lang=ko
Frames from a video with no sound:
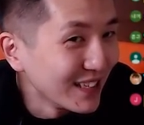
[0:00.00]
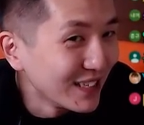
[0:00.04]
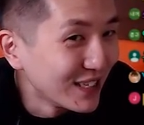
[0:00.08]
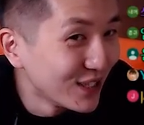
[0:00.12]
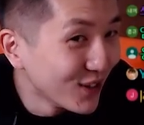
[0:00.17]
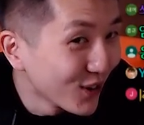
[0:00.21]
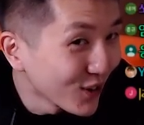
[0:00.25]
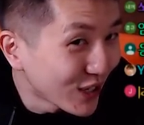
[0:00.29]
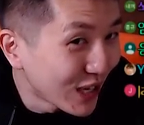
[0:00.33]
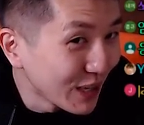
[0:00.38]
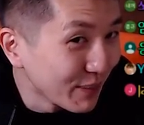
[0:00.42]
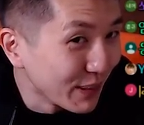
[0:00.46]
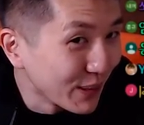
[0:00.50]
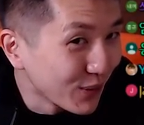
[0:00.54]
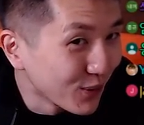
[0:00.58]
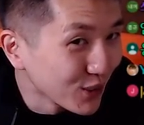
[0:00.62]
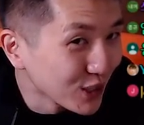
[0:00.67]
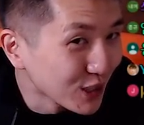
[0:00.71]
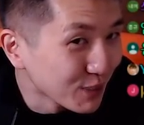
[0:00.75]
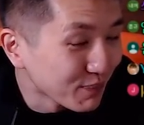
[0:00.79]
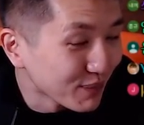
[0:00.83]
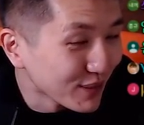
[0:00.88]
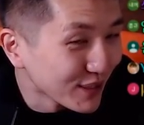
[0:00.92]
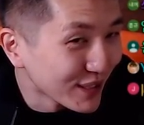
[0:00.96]
이렇게 밀고
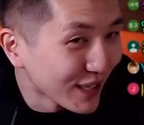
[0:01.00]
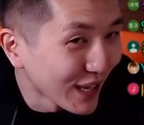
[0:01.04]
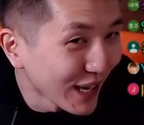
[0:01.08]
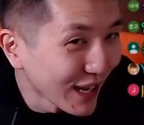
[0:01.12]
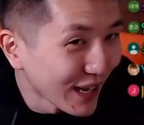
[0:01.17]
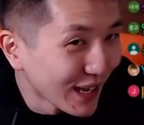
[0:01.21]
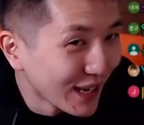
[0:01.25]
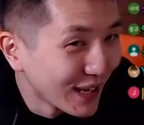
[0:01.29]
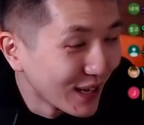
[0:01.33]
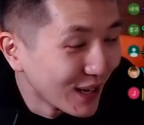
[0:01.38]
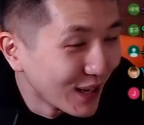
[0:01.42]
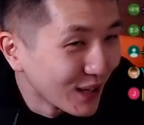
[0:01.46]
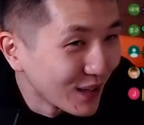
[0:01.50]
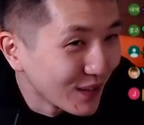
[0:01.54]
싶은데